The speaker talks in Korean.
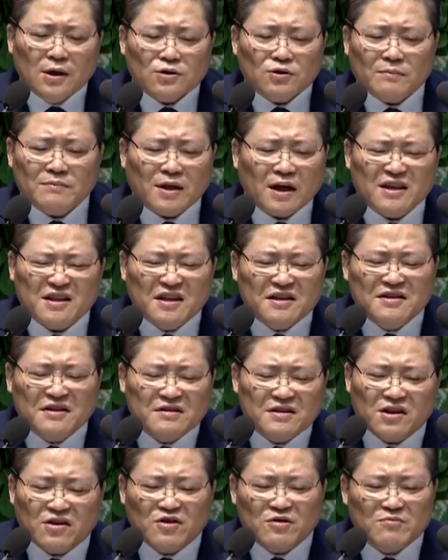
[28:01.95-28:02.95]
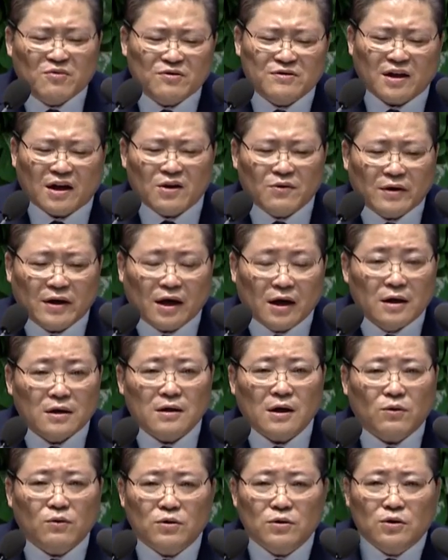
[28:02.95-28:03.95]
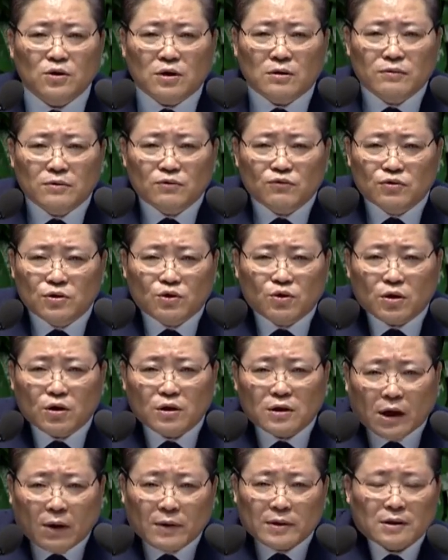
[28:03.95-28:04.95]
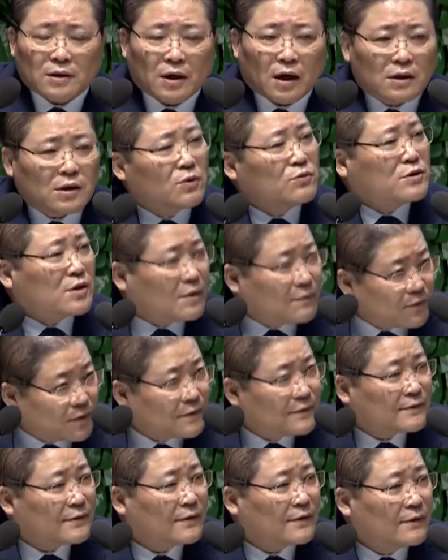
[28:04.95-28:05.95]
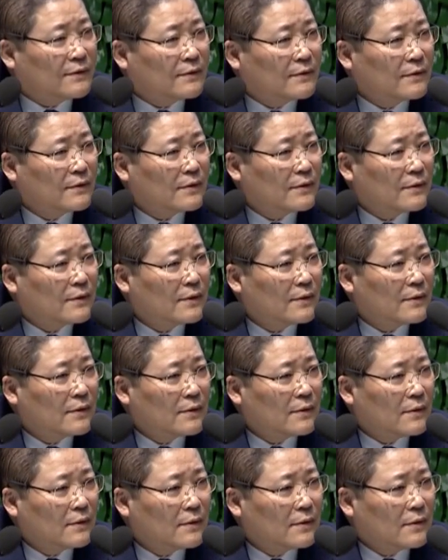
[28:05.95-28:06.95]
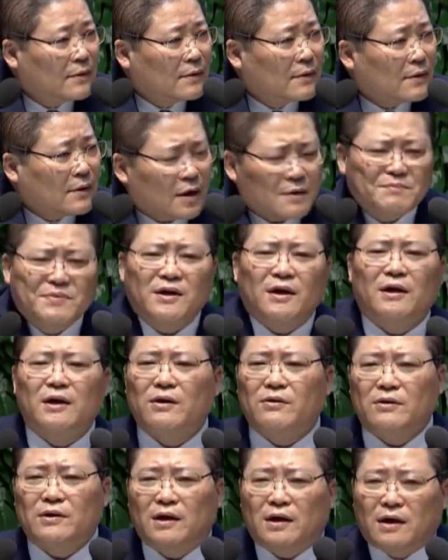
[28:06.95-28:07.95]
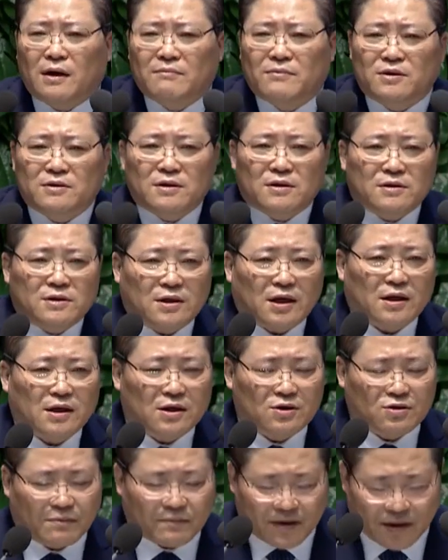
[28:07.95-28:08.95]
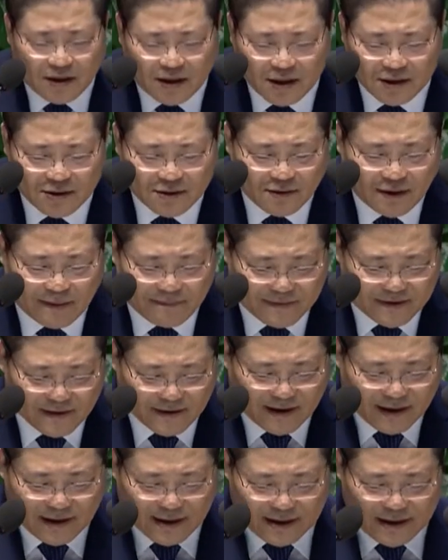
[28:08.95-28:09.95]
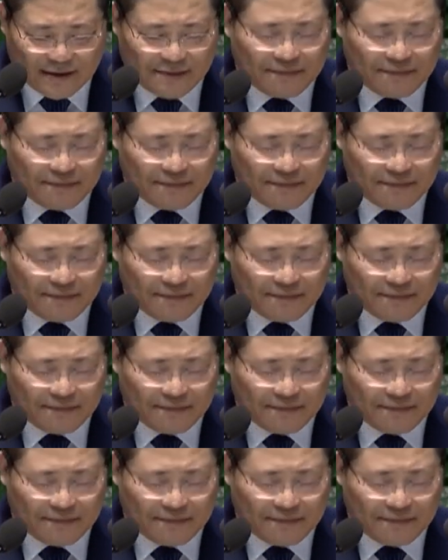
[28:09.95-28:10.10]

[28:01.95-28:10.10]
좀 나는 여성스러운 목사를 원해. 그래갖고 여러분 우리 교회 나왔다가 안 나온 사람도 있어요. 아, 미안해요. 내가 뭐 저 스타일이 좀 그래가지고 아무튼간에